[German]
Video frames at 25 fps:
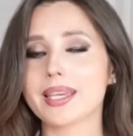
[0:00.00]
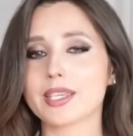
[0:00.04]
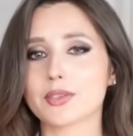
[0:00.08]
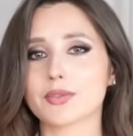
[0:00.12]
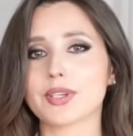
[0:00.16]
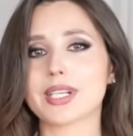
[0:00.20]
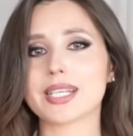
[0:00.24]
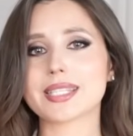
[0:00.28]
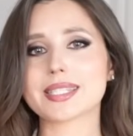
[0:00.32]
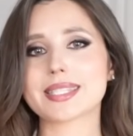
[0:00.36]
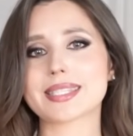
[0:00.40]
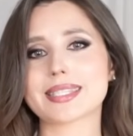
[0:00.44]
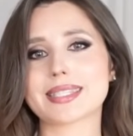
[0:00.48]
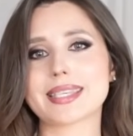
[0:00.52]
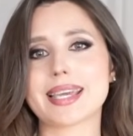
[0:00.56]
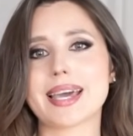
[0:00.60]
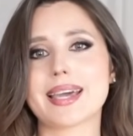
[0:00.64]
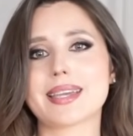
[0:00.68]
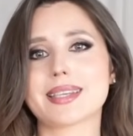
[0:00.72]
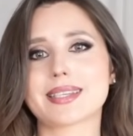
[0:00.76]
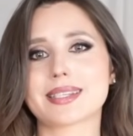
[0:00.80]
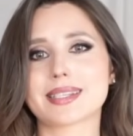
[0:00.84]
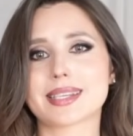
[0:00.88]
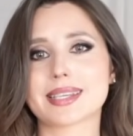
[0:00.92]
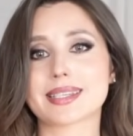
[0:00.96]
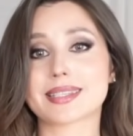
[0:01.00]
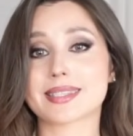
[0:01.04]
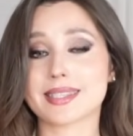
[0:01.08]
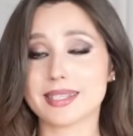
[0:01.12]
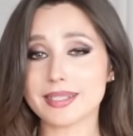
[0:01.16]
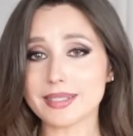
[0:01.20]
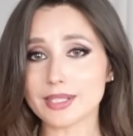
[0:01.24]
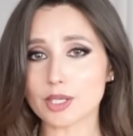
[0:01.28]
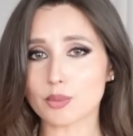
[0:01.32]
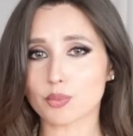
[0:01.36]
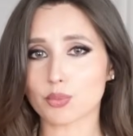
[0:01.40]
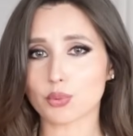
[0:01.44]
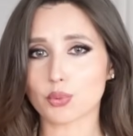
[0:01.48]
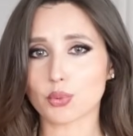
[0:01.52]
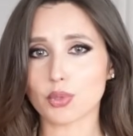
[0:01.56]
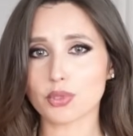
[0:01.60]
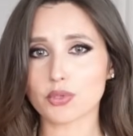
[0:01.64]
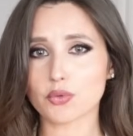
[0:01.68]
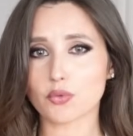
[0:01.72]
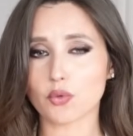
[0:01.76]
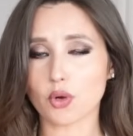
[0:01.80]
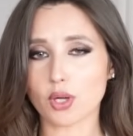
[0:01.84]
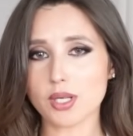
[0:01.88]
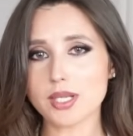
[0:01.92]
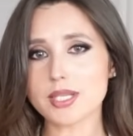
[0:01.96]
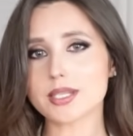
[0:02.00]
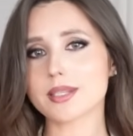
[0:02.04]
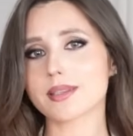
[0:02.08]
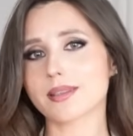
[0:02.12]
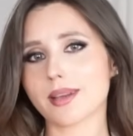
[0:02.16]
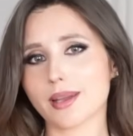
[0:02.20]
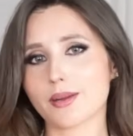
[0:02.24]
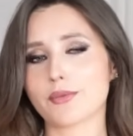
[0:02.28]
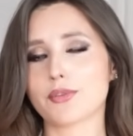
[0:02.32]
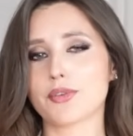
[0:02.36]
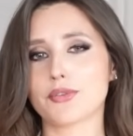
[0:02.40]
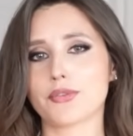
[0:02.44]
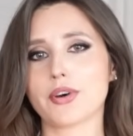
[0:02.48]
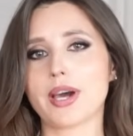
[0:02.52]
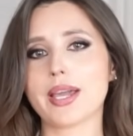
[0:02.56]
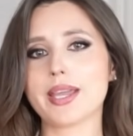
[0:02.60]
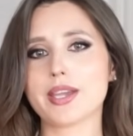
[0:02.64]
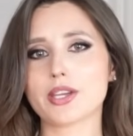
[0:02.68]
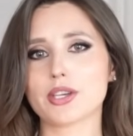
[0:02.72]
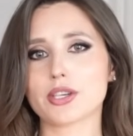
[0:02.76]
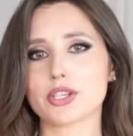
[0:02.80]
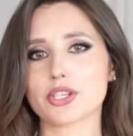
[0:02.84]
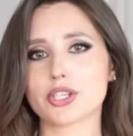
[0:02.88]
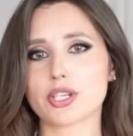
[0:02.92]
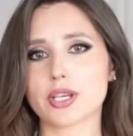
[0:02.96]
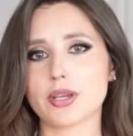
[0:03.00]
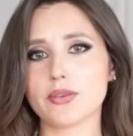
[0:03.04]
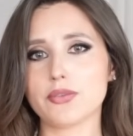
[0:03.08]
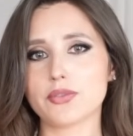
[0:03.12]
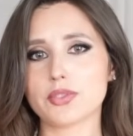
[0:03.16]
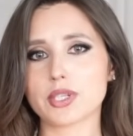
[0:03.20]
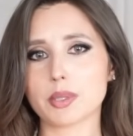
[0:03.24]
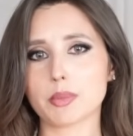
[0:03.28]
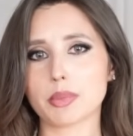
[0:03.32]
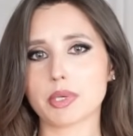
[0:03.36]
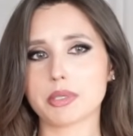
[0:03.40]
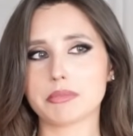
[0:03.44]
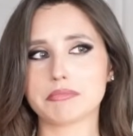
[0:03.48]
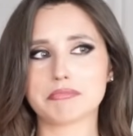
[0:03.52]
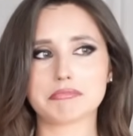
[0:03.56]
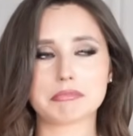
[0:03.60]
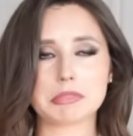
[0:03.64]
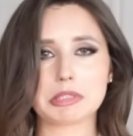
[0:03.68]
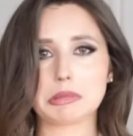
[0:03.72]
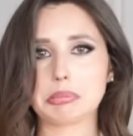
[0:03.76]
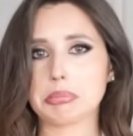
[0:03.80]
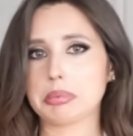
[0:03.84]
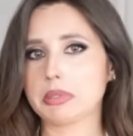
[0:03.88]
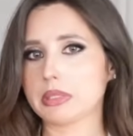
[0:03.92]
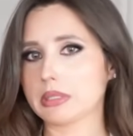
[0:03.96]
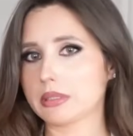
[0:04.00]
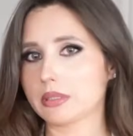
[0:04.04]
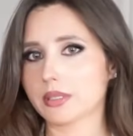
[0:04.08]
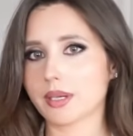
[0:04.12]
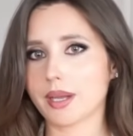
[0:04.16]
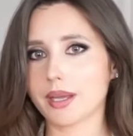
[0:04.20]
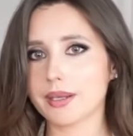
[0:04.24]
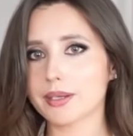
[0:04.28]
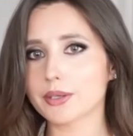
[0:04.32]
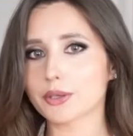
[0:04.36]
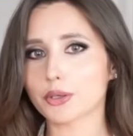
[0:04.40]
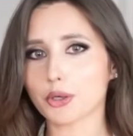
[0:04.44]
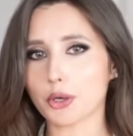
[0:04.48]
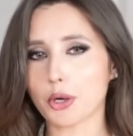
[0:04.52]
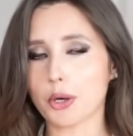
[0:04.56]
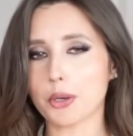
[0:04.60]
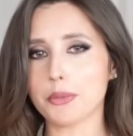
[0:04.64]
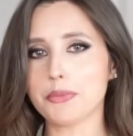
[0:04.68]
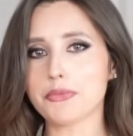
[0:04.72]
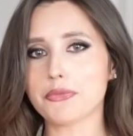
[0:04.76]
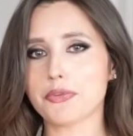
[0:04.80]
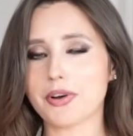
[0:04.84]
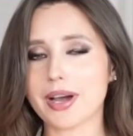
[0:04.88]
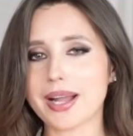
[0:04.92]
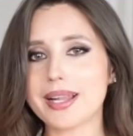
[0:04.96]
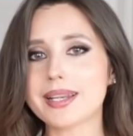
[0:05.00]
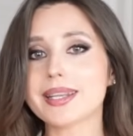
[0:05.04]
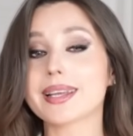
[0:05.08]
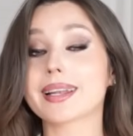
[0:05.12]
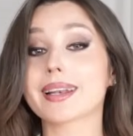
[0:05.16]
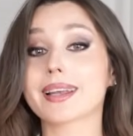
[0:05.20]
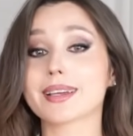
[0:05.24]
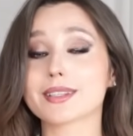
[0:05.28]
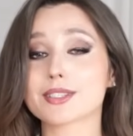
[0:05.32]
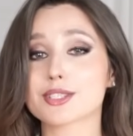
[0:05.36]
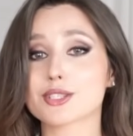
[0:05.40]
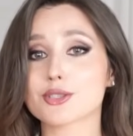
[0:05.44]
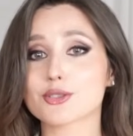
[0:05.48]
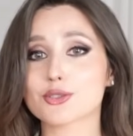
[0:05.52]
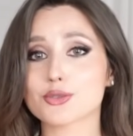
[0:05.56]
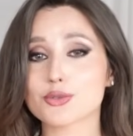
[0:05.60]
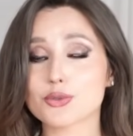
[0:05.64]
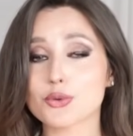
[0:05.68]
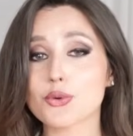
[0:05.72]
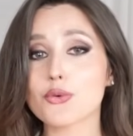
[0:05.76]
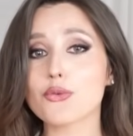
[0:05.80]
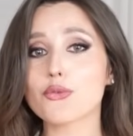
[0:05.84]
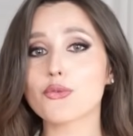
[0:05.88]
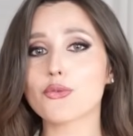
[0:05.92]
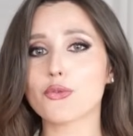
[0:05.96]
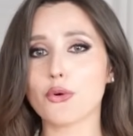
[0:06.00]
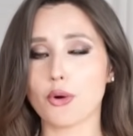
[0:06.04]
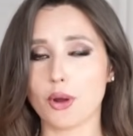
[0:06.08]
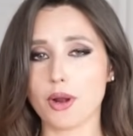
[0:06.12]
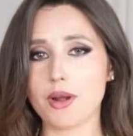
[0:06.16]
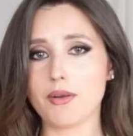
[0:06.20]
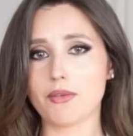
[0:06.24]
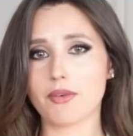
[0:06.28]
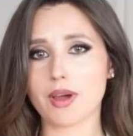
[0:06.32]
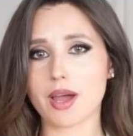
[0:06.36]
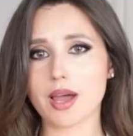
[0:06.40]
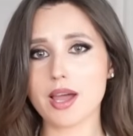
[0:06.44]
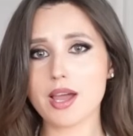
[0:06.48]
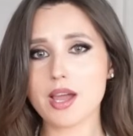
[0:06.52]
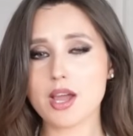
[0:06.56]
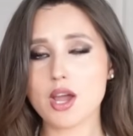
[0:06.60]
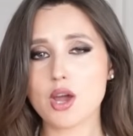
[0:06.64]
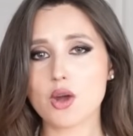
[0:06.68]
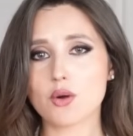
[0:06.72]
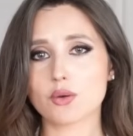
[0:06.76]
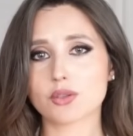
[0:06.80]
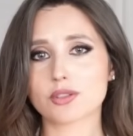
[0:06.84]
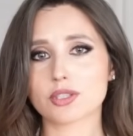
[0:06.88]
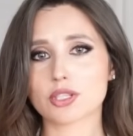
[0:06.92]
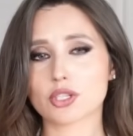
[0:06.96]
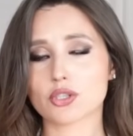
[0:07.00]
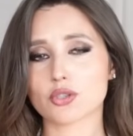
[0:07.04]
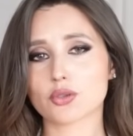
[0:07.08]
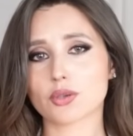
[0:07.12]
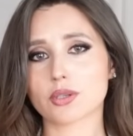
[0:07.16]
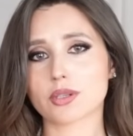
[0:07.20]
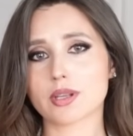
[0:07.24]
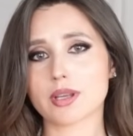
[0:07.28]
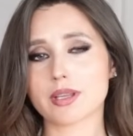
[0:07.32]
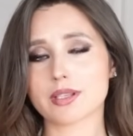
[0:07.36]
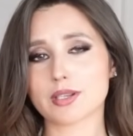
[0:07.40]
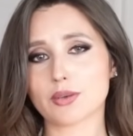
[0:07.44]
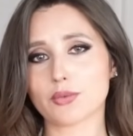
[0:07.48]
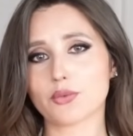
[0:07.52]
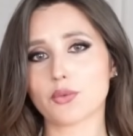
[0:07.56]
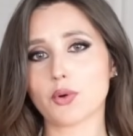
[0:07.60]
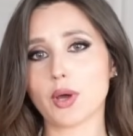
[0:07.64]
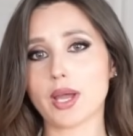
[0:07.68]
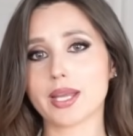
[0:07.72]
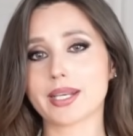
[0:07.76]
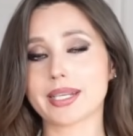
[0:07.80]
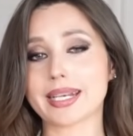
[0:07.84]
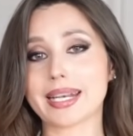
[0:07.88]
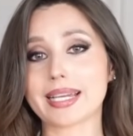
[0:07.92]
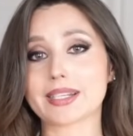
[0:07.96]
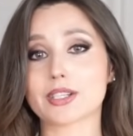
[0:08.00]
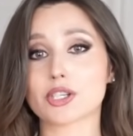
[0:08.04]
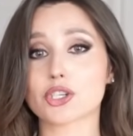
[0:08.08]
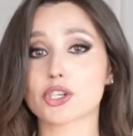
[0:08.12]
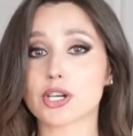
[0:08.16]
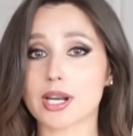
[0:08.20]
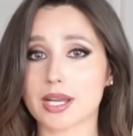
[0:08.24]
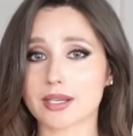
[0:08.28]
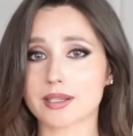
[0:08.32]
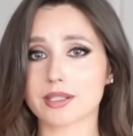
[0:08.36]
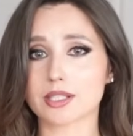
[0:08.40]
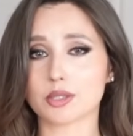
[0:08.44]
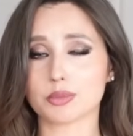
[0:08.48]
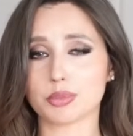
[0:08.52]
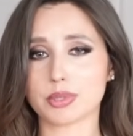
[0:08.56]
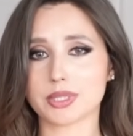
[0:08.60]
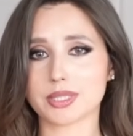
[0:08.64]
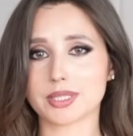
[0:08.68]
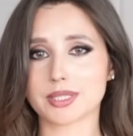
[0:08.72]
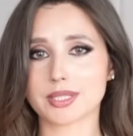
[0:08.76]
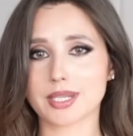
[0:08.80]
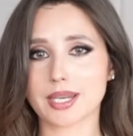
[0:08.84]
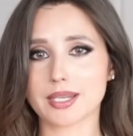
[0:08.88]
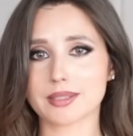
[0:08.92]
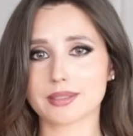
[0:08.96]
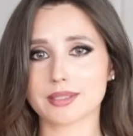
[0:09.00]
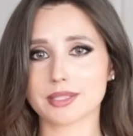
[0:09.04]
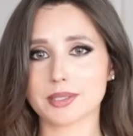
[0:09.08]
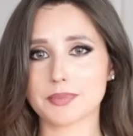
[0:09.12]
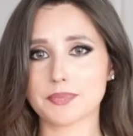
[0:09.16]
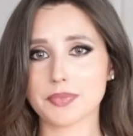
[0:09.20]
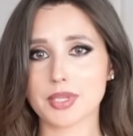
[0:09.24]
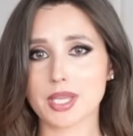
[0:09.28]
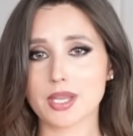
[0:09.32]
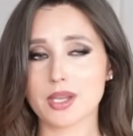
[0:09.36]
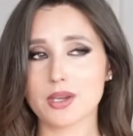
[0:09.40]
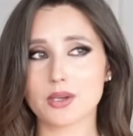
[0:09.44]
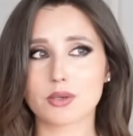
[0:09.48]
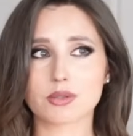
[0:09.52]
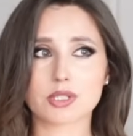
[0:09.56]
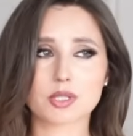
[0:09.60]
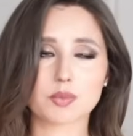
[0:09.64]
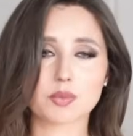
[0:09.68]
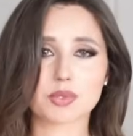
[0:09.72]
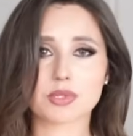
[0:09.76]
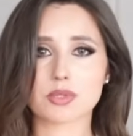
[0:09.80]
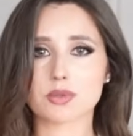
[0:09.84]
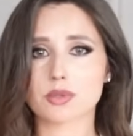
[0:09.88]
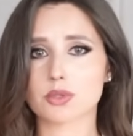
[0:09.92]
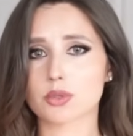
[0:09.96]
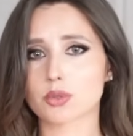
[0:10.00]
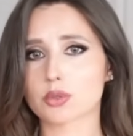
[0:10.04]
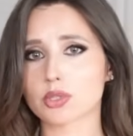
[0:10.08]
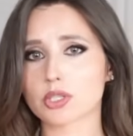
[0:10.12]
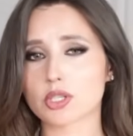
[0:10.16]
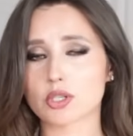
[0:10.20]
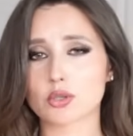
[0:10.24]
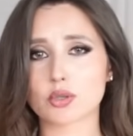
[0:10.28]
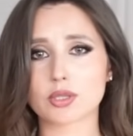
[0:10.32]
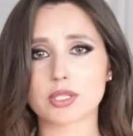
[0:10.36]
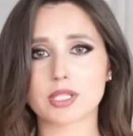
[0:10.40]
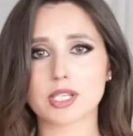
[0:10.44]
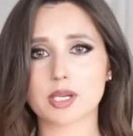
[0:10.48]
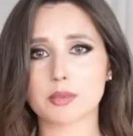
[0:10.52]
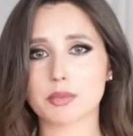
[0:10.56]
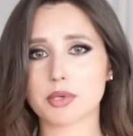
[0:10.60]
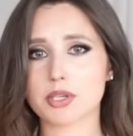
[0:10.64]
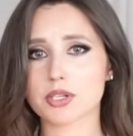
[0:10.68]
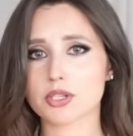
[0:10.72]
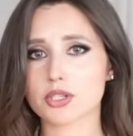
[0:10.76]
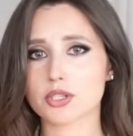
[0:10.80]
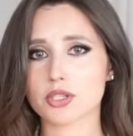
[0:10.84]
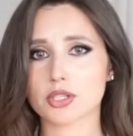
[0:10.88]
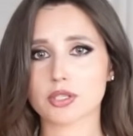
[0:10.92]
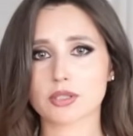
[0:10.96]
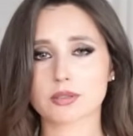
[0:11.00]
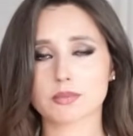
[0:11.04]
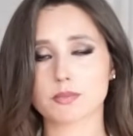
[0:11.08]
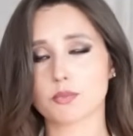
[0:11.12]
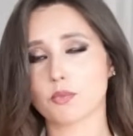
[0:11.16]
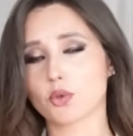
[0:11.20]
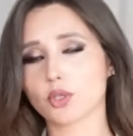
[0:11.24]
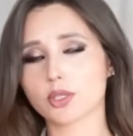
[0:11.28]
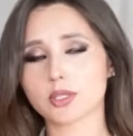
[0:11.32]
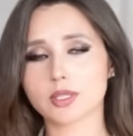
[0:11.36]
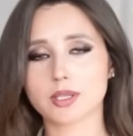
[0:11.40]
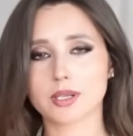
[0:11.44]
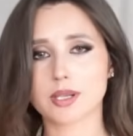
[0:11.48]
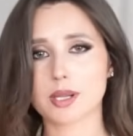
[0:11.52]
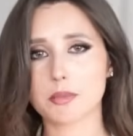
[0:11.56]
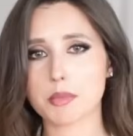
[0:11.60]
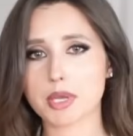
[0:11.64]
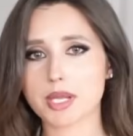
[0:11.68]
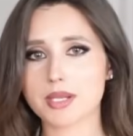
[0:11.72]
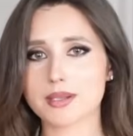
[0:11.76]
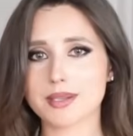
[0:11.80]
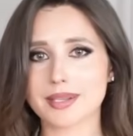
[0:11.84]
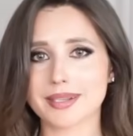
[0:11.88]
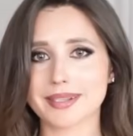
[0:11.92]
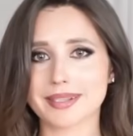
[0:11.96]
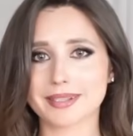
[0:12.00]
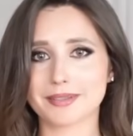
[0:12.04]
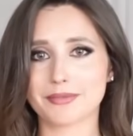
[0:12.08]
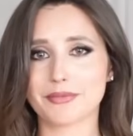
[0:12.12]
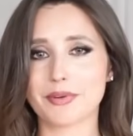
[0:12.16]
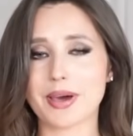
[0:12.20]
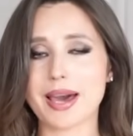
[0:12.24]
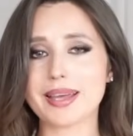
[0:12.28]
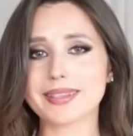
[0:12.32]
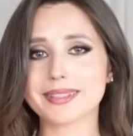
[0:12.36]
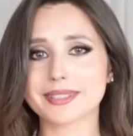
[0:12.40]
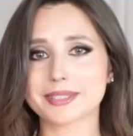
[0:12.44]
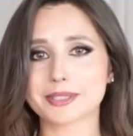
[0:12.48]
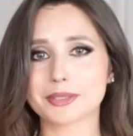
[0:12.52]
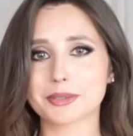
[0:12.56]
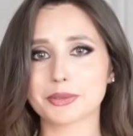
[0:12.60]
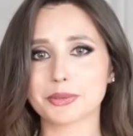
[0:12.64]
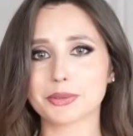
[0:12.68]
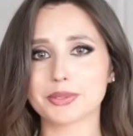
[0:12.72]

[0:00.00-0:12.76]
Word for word: Ich war letztes Jahr in Singapur und wollte in ein Vivaya-Geschäft, aber ich bin nicht reingekommen, weil der Laden so voll war und sich schon davor eine lange Schlange gebildet hatte. Und ich bin so ein ungeduldiger Mensch, ich wollte dann am Ende nicht warten.